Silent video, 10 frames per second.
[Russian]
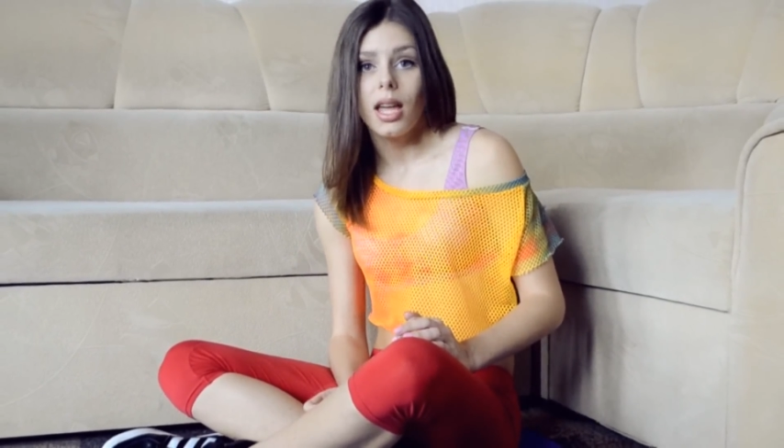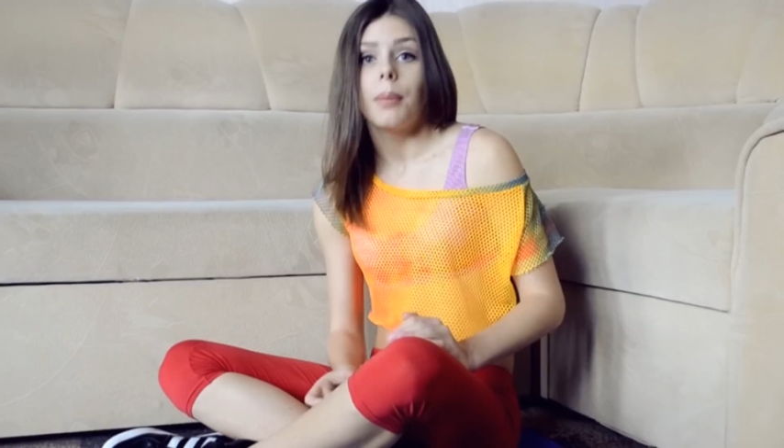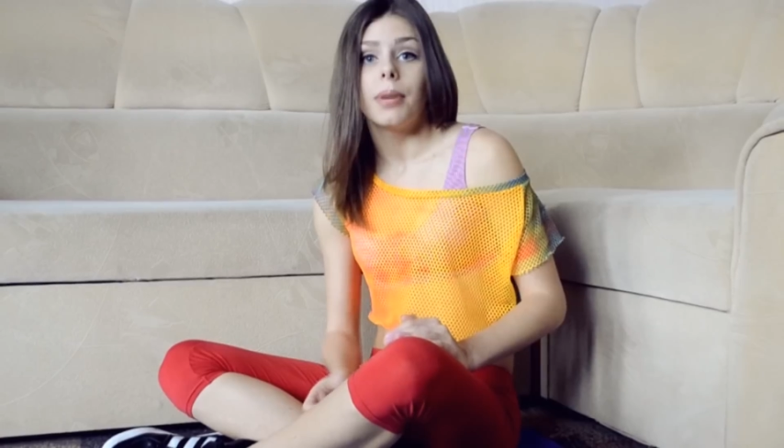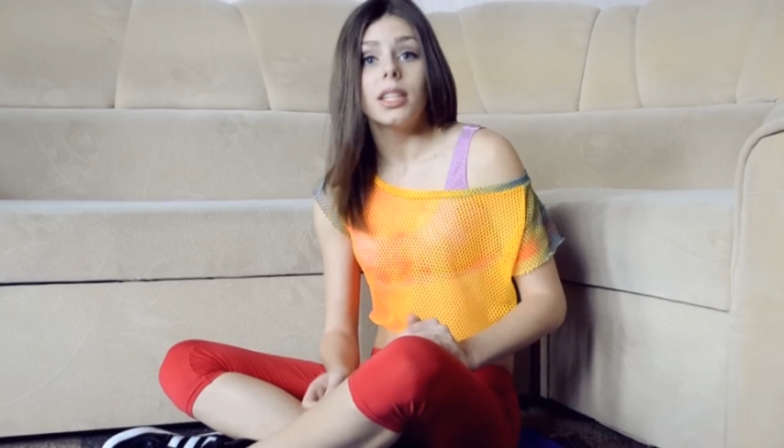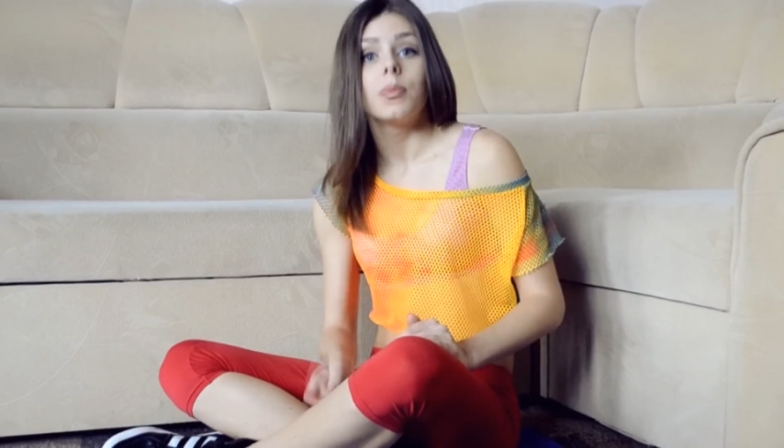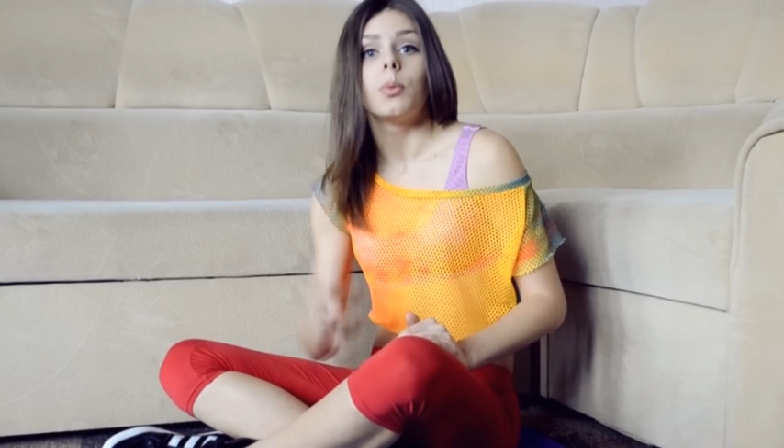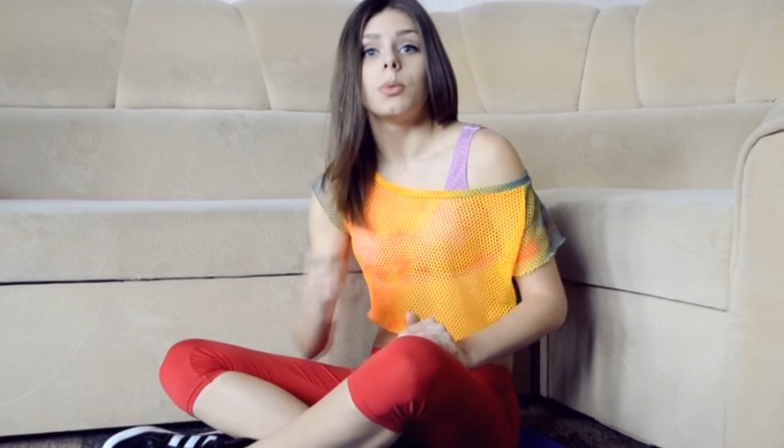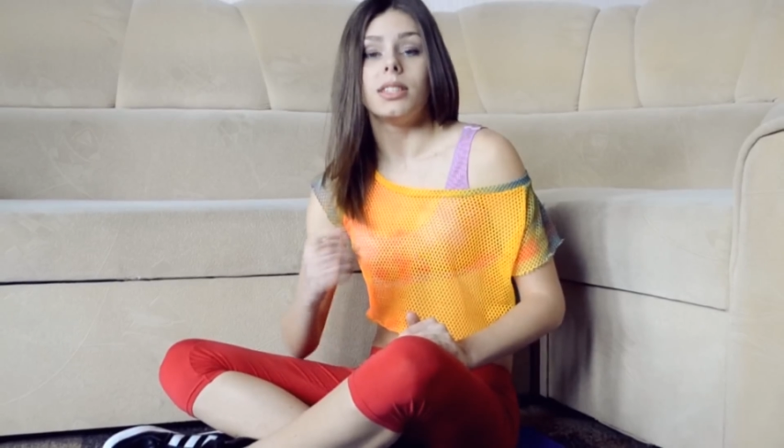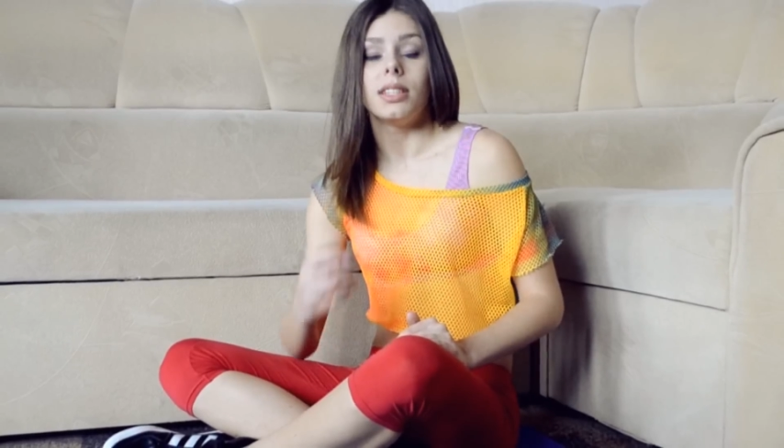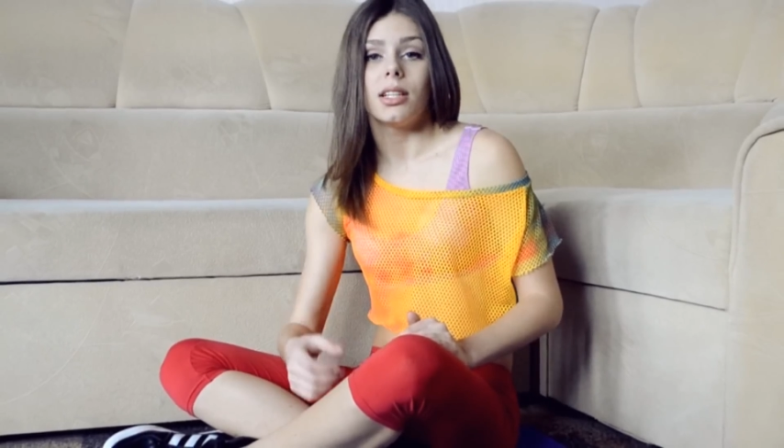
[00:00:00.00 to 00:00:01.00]
Поэтому мы
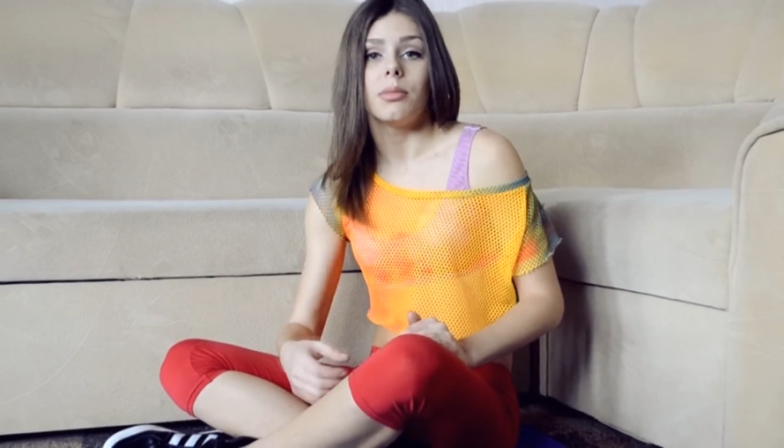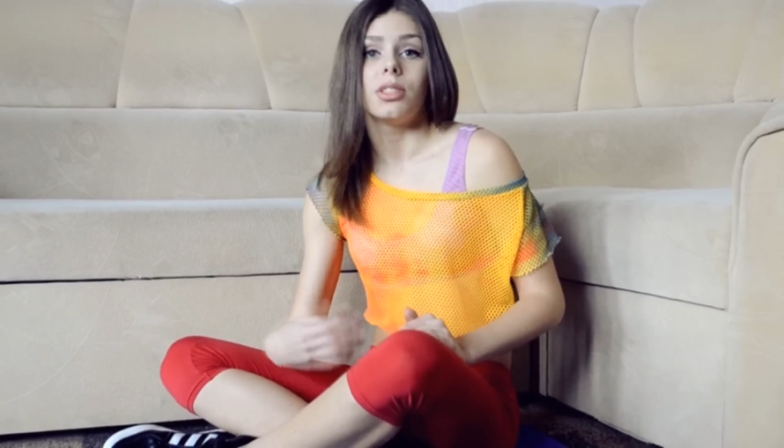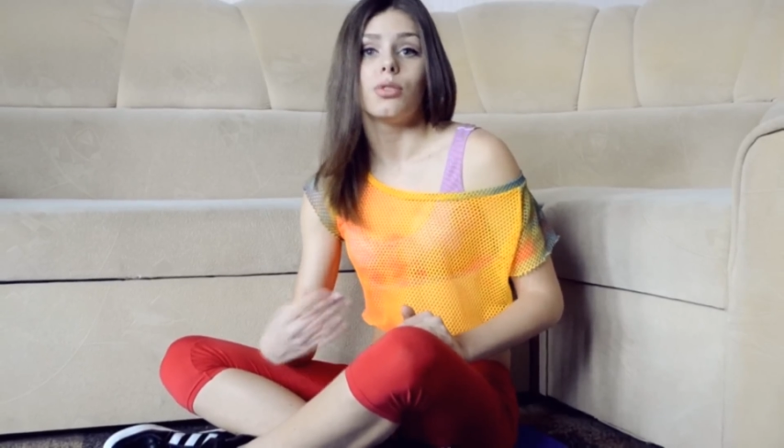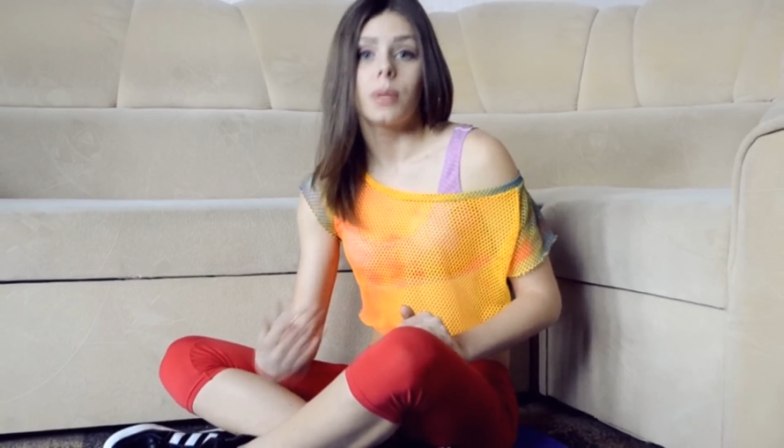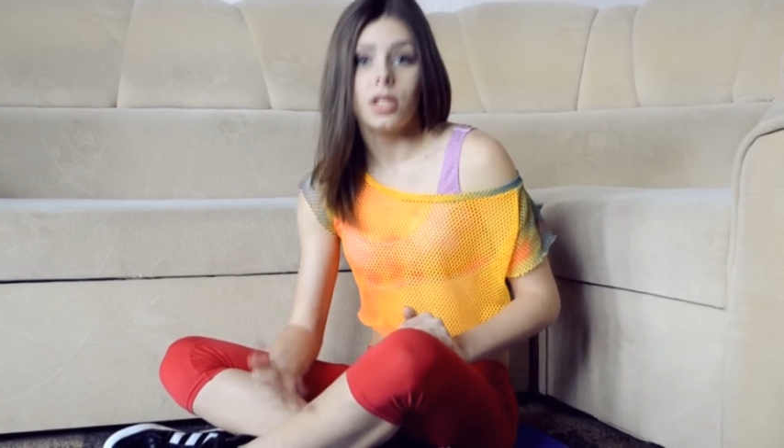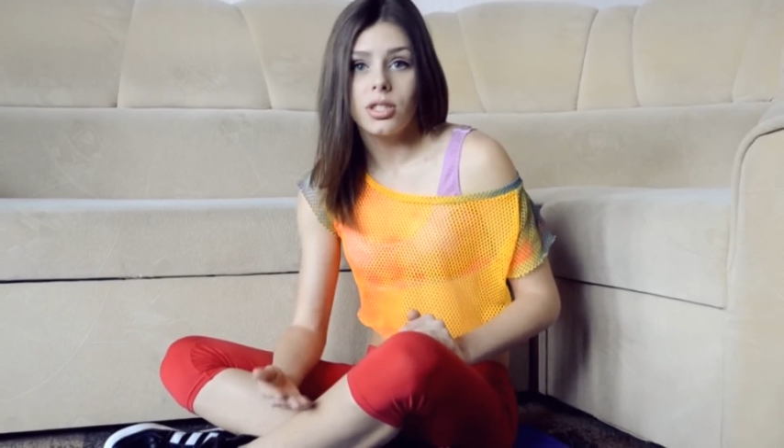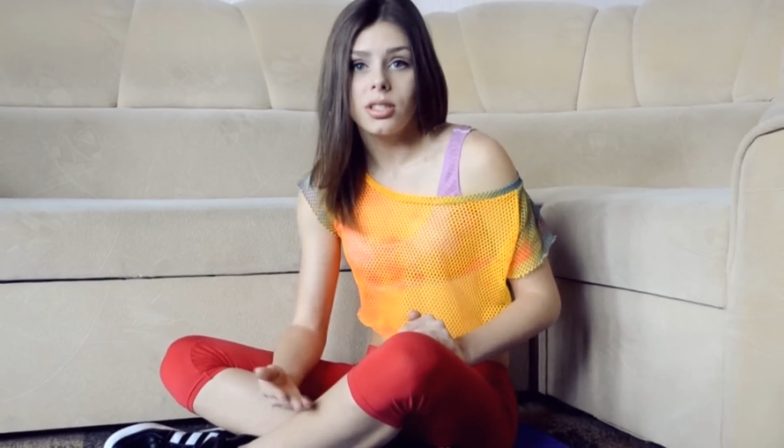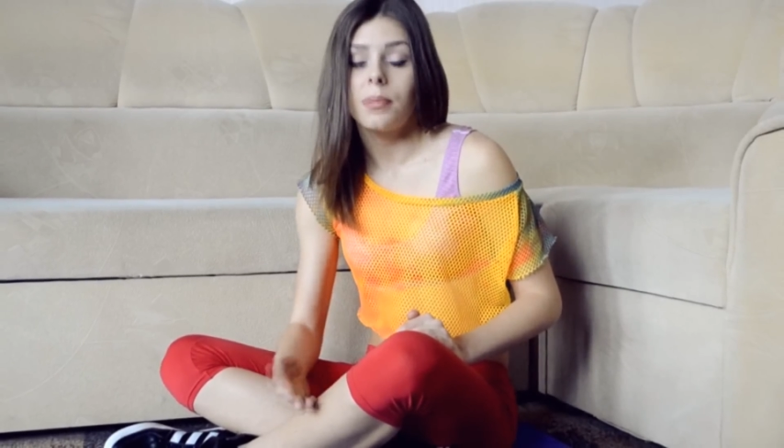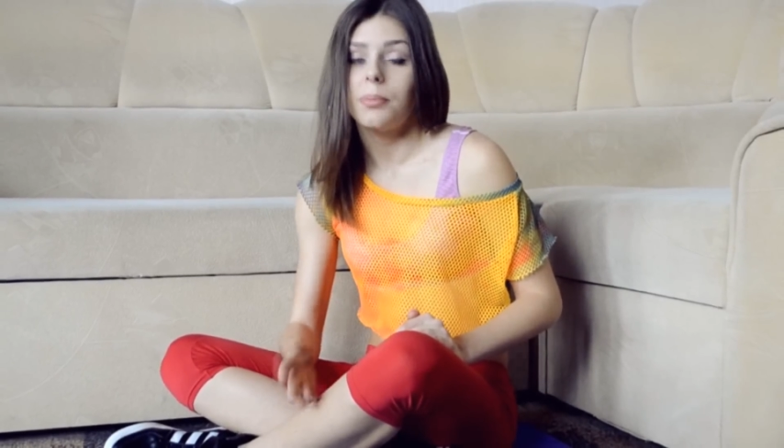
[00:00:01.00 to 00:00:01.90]
делаем эти упражнения